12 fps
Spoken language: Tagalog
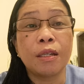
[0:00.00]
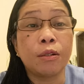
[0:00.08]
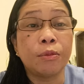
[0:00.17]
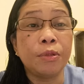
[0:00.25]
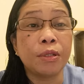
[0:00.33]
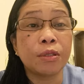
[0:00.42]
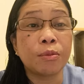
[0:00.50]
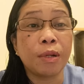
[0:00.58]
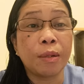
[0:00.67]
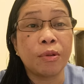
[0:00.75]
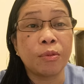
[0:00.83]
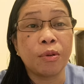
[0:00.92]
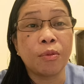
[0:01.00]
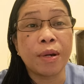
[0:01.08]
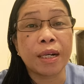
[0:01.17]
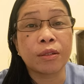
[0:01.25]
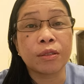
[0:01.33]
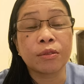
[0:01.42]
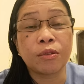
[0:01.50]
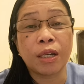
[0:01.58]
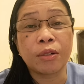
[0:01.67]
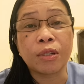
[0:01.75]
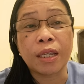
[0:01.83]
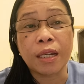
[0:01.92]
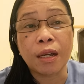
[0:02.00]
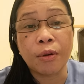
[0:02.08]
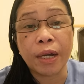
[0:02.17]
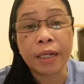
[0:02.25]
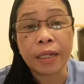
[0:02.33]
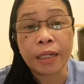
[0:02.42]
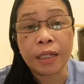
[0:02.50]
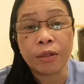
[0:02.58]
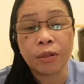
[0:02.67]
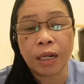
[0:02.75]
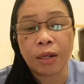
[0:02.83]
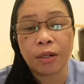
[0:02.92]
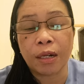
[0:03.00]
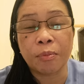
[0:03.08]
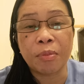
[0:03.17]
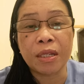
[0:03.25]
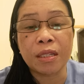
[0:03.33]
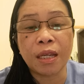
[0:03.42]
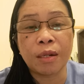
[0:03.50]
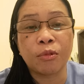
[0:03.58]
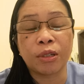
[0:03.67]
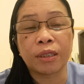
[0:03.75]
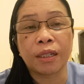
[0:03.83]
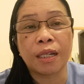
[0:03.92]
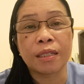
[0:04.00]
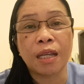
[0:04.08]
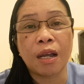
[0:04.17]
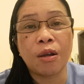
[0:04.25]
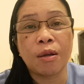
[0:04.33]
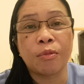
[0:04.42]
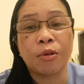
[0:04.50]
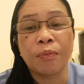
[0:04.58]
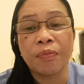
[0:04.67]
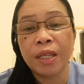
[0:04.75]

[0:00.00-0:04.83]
Obvious ba, Bongbong Marcos, kung anong ginawa ninyo, lalo ng pinsan mo at ang asawa mo,